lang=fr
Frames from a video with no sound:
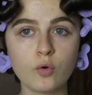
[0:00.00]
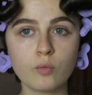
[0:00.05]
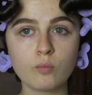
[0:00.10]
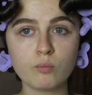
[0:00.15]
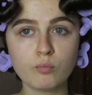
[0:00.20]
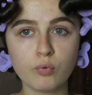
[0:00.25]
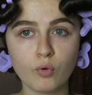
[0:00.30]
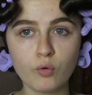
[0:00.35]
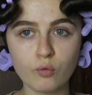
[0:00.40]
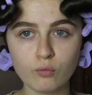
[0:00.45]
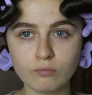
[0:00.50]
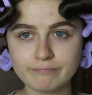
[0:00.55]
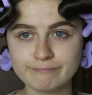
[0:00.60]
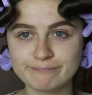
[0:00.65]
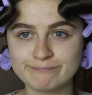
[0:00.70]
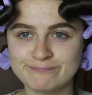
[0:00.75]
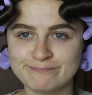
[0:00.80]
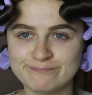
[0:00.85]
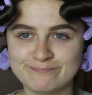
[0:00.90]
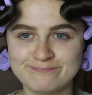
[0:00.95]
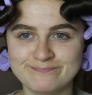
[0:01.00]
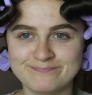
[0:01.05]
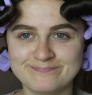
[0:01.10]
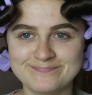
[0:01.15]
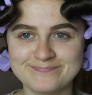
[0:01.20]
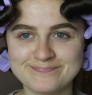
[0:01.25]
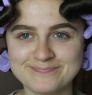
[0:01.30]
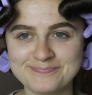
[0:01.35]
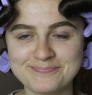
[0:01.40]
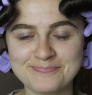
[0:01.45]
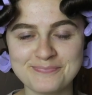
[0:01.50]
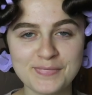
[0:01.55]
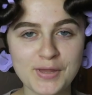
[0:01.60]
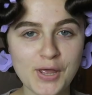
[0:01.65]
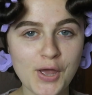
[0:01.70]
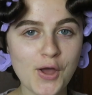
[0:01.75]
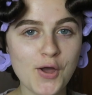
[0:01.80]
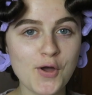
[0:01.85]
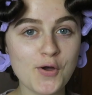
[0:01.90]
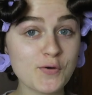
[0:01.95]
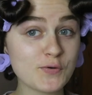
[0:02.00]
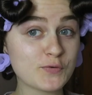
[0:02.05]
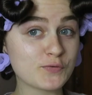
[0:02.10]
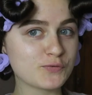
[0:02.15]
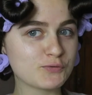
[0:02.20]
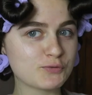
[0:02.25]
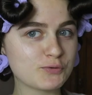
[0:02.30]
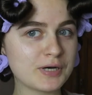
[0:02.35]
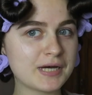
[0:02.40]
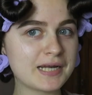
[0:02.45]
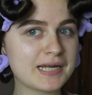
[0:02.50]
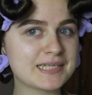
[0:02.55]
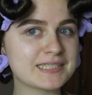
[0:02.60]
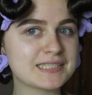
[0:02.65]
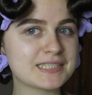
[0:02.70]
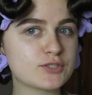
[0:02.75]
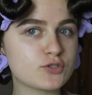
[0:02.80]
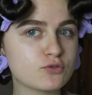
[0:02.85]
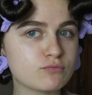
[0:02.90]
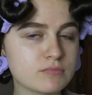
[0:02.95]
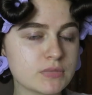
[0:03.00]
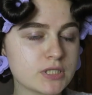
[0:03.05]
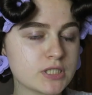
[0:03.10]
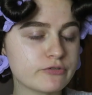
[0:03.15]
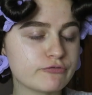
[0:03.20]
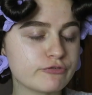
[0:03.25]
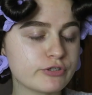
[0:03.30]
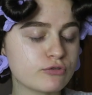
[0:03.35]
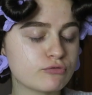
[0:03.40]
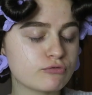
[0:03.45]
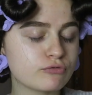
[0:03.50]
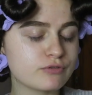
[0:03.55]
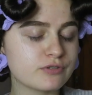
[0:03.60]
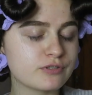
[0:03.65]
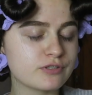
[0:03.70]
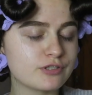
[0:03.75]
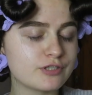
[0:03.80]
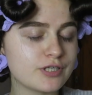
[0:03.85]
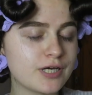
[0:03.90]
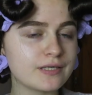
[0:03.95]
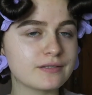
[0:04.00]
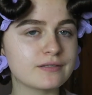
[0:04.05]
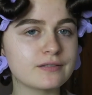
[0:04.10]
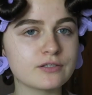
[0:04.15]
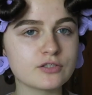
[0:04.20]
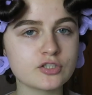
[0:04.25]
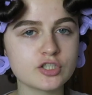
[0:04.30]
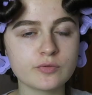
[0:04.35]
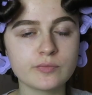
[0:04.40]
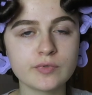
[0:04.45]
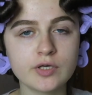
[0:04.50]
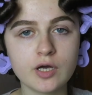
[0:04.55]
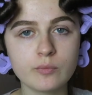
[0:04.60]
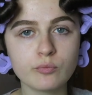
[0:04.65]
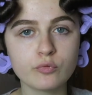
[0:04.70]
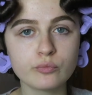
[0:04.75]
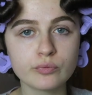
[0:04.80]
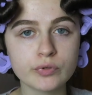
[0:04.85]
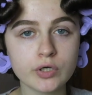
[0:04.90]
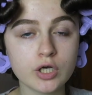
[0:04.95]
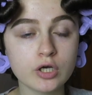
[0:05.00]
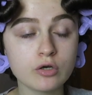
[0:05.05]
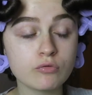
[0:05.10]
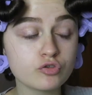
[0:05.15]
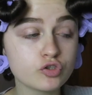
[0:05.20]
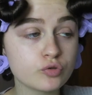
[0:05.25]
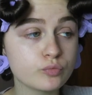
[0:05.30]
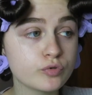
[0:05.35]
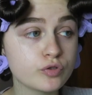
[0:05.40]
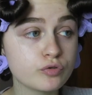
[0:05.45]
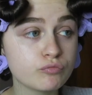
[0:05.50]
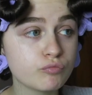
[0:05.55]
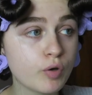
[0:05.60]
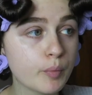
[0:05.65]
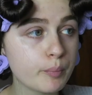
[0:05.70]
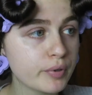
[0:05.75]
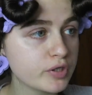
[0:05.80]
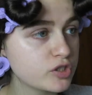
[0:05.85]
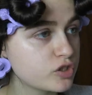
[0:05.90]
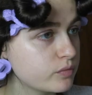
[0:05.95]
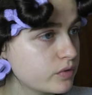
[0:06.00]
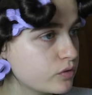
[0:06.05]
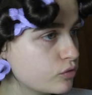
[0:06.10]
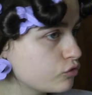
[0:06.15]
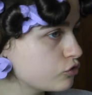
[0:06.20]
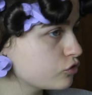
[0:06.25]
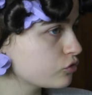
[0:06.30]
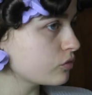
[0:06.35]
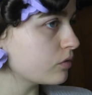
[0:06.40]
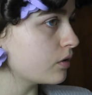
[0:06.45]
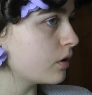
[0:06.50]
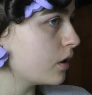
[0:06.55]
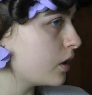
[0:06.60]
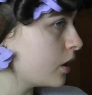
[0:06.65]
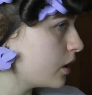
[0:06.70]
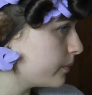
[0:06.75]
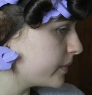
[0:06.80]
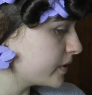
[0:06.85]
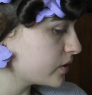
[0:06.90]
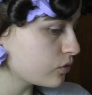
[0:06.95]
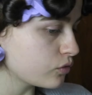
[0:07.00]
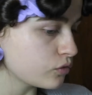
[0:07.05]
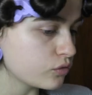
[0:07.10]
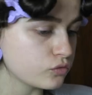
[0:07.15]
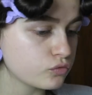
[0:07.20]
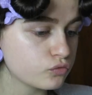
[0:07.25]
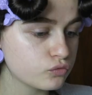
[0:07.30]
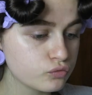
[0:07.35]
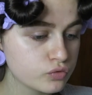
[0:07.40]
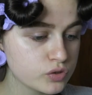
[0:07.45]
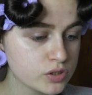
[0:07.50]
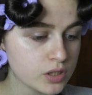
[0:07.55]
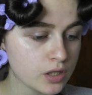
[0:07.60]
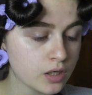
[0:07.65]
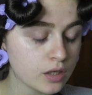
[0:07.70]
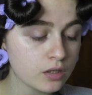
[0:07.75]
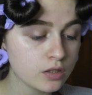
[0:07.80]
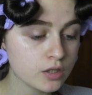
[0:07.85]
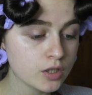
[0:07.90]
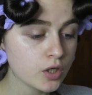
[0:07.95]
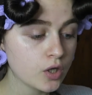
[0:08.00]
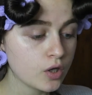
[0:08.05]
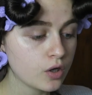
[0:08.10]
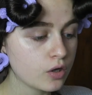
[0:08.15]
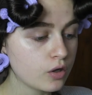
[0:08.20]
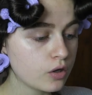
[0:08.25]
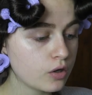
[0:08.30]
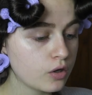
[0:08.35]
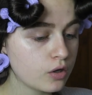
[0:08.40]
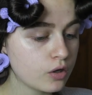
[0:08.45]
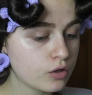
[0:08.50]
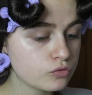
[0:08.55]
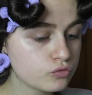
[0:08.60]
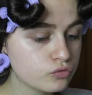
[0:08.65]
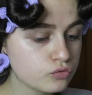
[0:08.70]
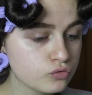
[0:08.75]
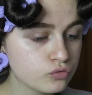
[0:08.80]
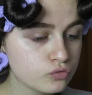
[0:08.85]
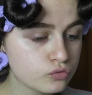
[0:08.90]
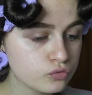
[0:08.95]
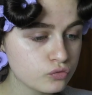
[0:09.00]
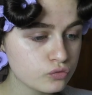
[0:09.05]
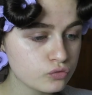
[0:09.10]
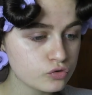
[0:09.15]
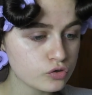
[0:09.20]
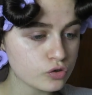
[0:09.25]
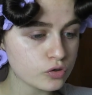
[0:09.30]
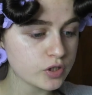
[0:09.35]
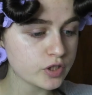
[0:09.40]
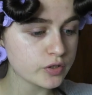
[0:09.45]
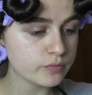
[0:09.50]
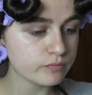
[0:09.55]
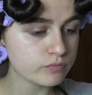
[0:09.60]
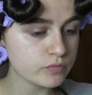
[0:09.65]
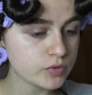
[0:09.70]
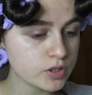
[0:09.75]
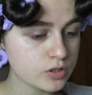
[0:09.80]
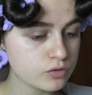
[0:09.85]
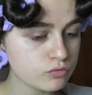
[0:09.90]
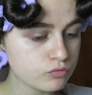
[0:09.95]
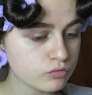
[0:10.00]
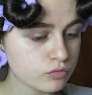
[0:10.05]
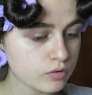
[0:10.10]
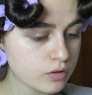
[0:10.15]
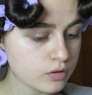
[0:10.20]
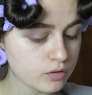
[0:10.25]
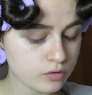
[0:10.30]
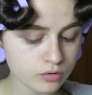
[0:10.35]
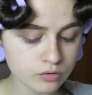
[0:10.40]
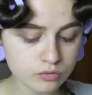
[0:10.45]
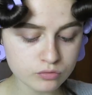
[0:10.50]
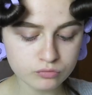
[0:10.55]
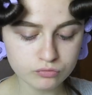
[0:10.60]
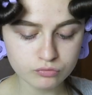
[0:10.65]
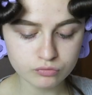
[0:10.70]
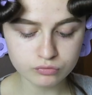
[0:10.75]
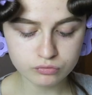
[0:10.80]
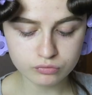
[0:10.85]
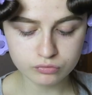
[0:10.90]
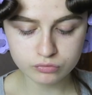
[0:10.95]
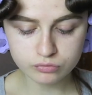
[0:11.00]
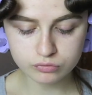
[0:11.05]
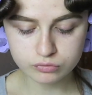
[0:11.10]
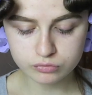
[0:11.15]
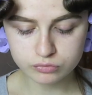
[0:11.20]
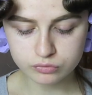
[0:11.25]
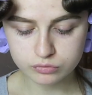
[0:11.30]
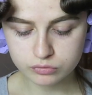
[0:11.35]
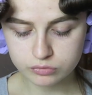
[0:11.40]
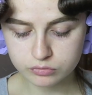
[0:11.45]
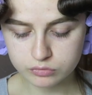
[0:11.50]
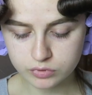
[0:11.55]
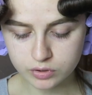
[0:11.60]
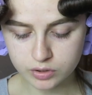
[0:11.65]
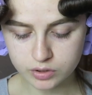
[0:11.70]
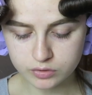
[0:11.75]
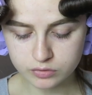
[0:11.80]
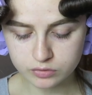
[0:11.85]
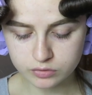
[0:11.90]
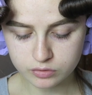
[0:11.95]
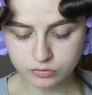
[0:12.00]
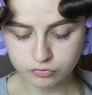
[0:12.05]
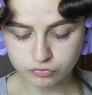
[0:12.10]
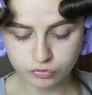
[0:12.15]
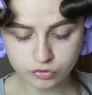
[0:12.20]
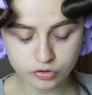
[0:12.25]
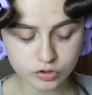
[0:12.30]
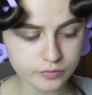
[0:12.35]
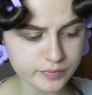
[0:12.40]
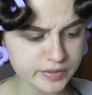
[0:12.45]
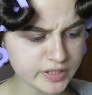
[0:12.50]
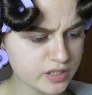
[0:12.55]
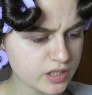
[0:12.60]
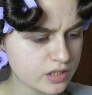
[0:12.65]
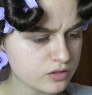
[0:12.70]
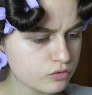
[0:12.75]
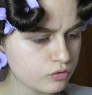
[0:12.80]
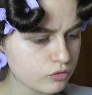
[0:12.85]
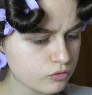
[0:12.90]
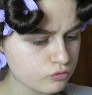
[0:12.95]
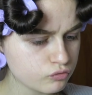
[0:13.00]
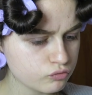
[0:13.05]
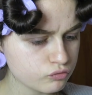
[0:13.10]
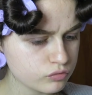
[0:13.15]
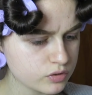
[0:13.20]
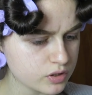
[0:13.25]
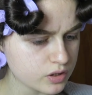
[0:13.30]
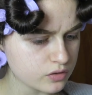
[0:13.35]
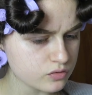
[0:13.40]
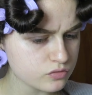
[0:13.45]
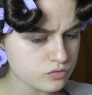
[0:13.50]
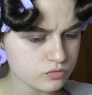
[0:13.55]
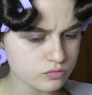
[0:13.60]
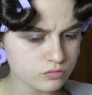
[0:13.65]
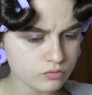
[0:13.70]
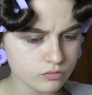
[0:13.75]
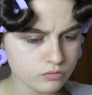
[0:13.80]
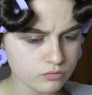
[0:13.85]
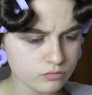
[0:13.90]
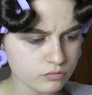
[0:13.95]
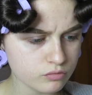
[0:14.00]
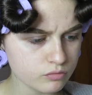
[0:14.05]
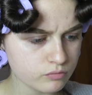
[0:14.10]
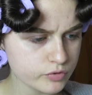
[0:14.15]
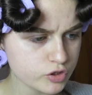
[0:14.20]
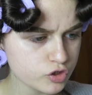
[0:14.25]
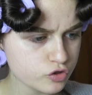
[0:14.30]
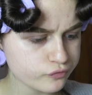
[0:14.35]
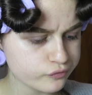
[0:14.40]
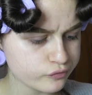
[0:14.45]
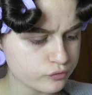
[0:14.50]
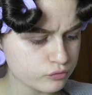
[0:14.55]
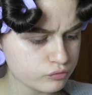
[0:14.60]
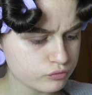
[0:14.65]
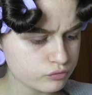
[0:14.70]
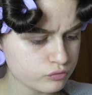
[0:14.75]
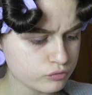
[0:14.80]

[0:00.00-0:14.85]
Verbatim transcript: Bon voilà cette magnifique tête. J'ai mis à peu près, j'ai mis même pas 10 minutes, je crois, à mettre euh, tout ça. Euh, du coup, j'en ai mis quoi 12, euh, 13, je crois que j'en ai mis 14 ou 15 dans, dans, mes cheveux.